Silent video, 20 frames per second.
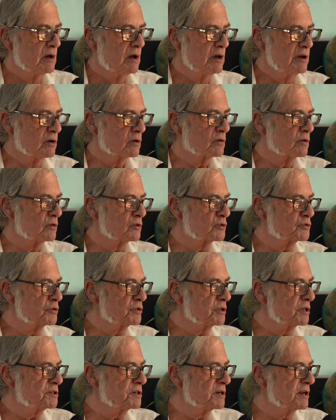Io ho
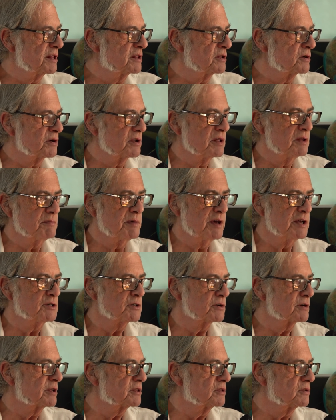conosciuto i genitori dei miei
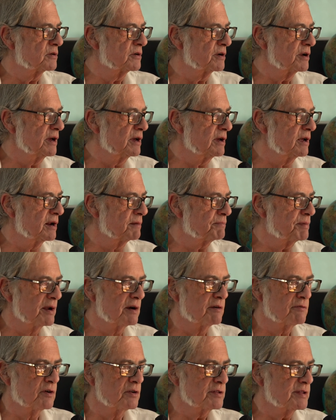giocatori la
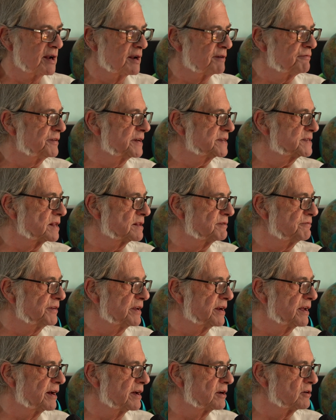prima volta alla festa di
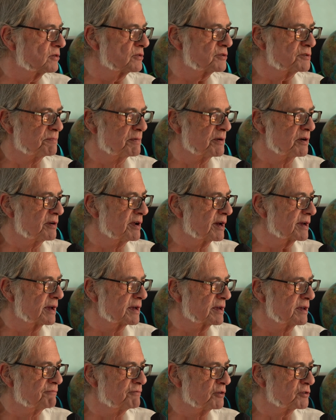fine anno, non sapevo neanche
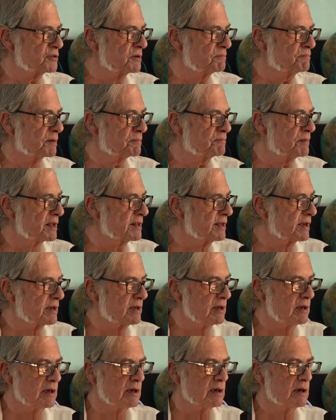chi fosse il papà di
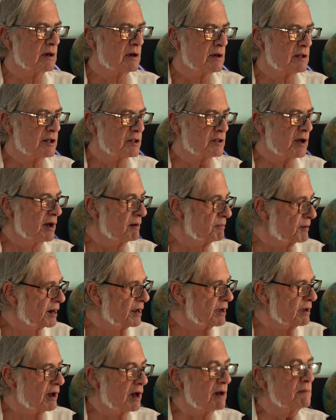chi. Detto, ah, ma
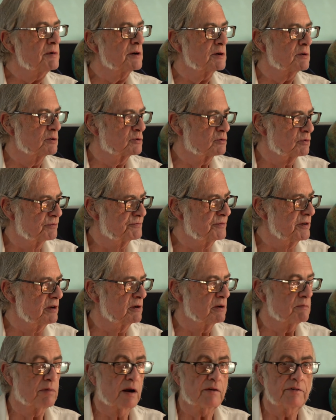lei, ah, ma suo
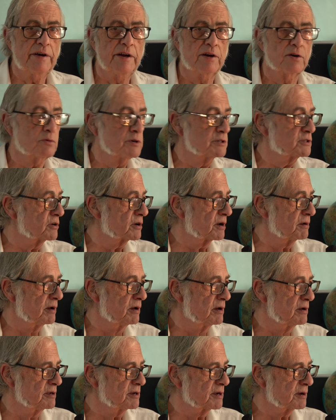figlio è bravino, questo,
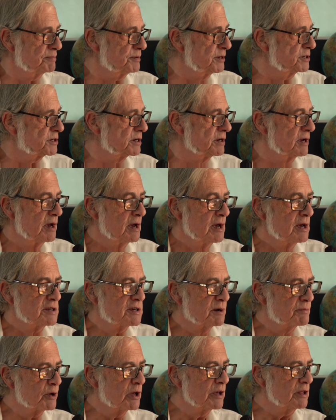capisci?
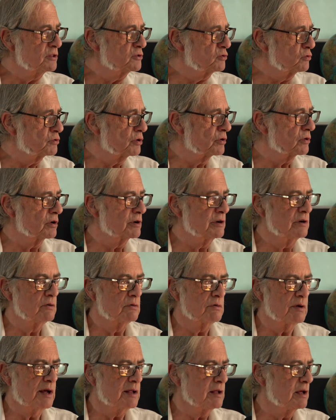Siamo in tutto, in
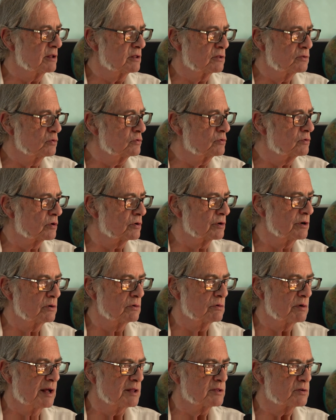un, tutto in
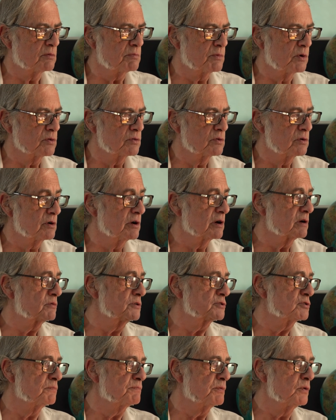un, altro mondo. E a
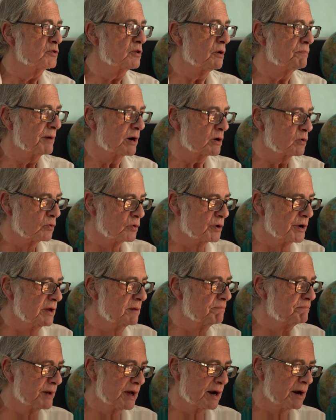questo sì. punto, per
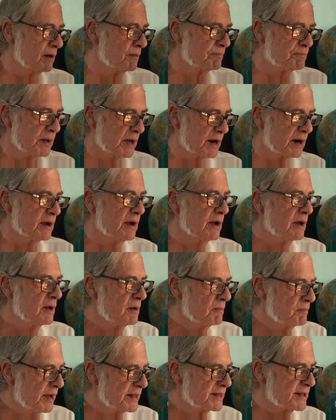cui, per, per,
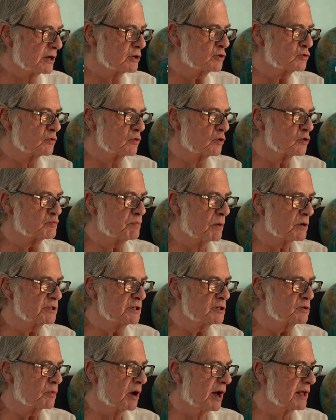mettere su uno sport
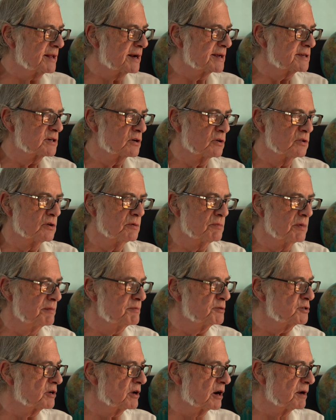di squadra, secondo me
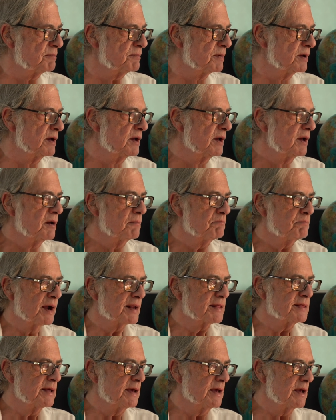bisognerebbe
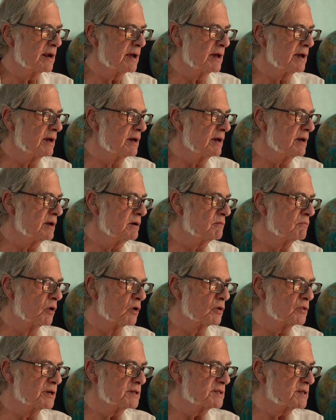partire in
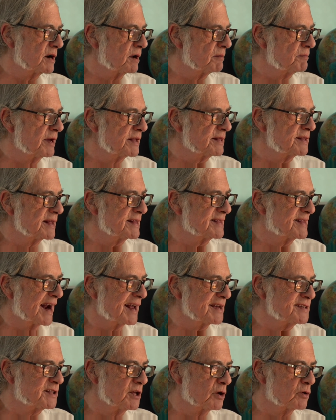modo estremamente
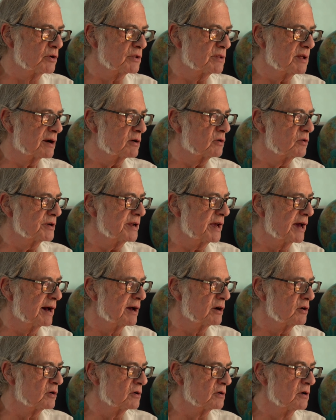drastico e
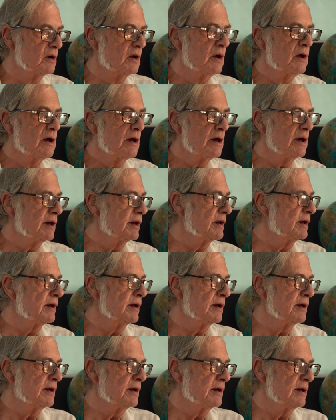draconiano
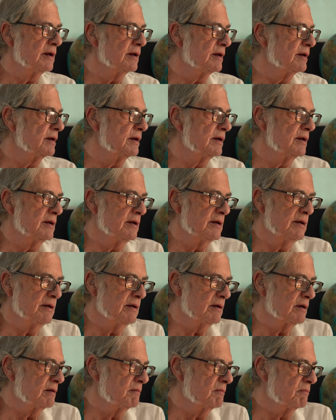e, e,
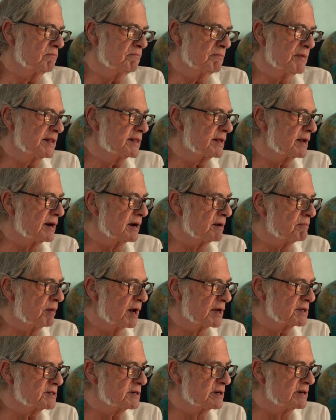e mettere le
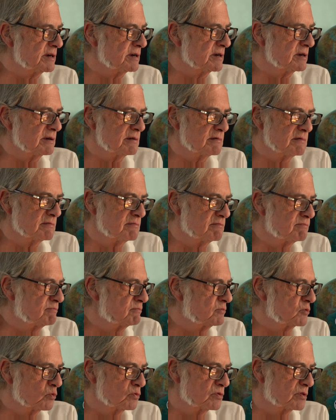basi
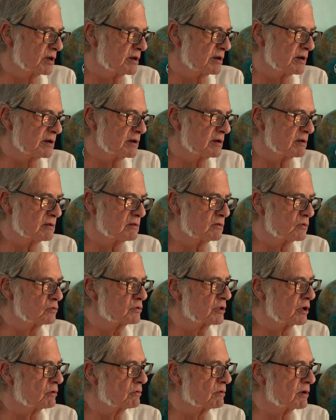tutte,
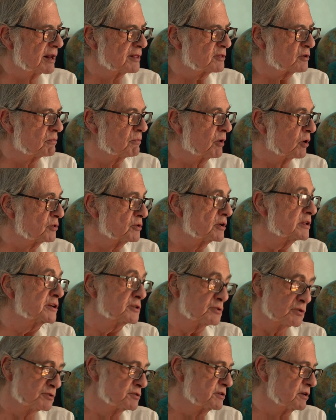tutte in un altro modo.
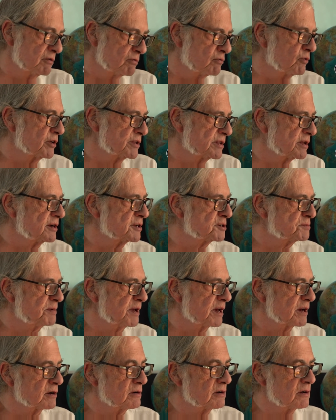Adesso, se vuoi, te le
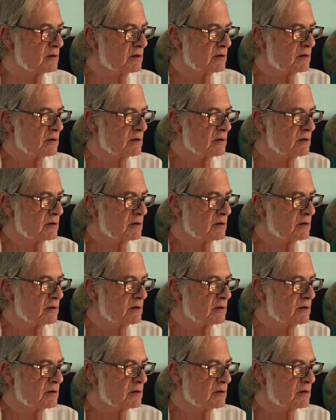spiego.